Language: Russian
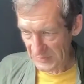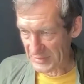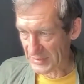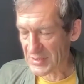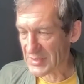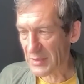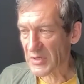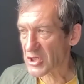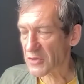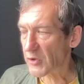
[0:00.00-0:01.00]

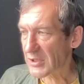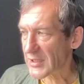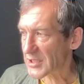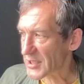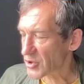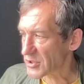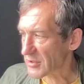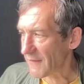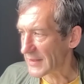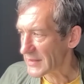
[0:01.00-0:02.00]
система из чего-то должна
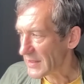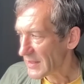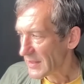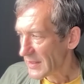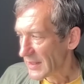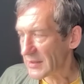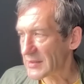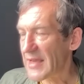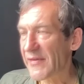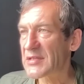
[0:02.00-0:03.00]
существовать.
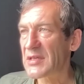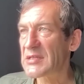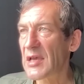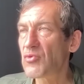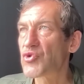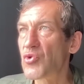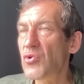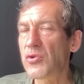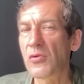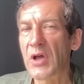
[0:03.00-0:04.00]
Этот Советский Союз
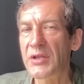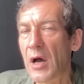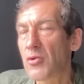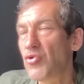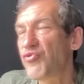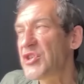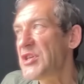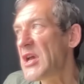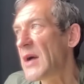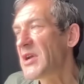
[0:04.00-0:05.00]
рухнул, когда он ну
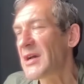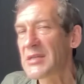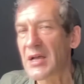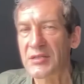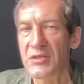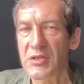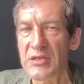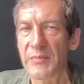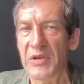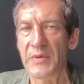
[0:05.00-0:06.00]
всем казался
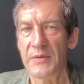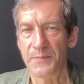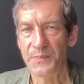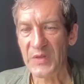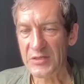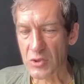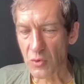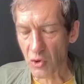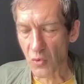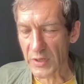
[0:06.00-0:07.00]
незыблемой
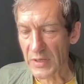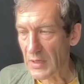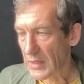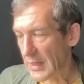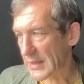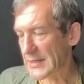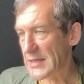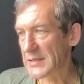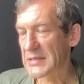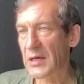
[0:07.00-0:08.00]
структурой, а
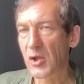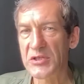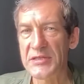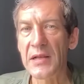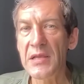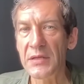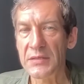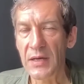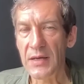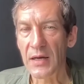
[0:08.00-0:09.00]
оказалось колосс на
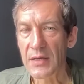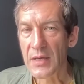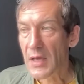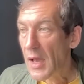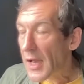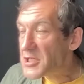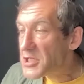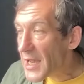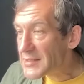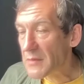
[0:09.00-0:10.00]
глиняных ногах. А
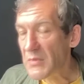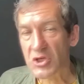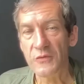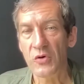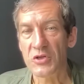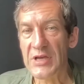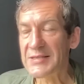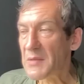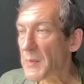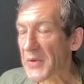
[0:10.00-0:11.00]
сейчас-то мы чего?
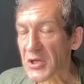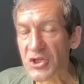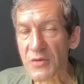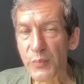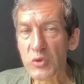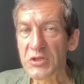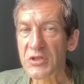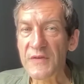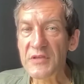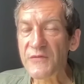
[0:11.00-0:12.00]
Сейчас-то мы про режим
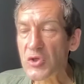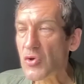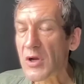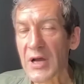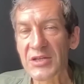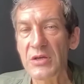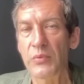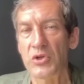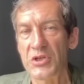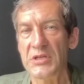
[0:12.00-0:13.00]
Путина видим все каждый
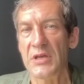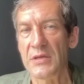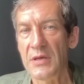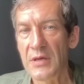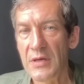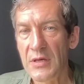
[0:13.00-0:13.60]
божий день.